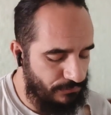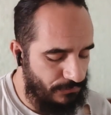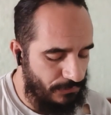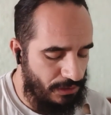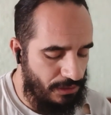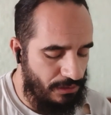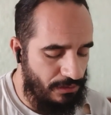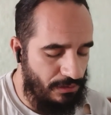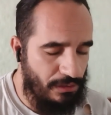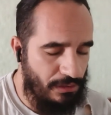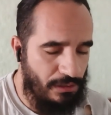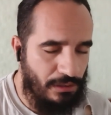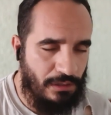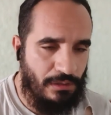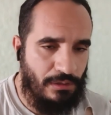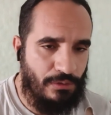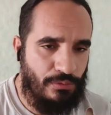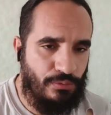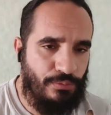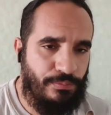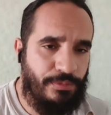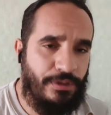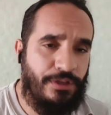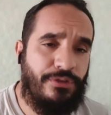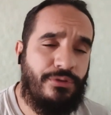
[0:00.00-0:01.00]
آه،
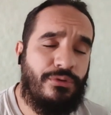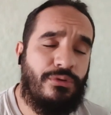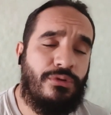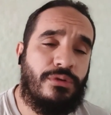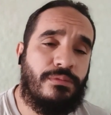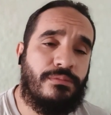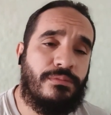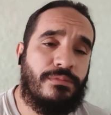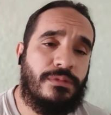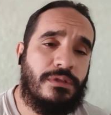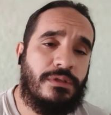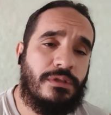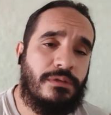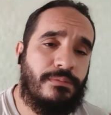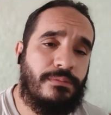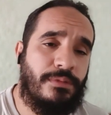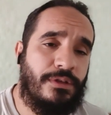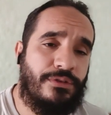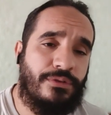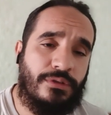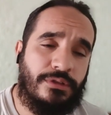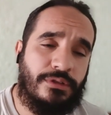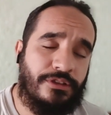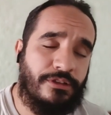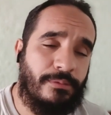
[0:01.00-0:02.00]
وبعثوا لهم
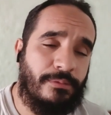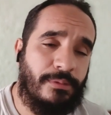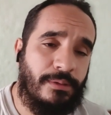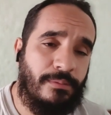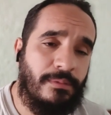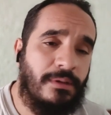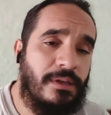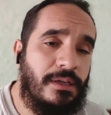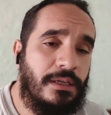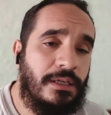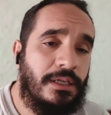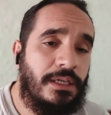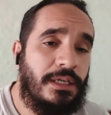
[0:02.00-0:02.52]
بعثوا للطبيبه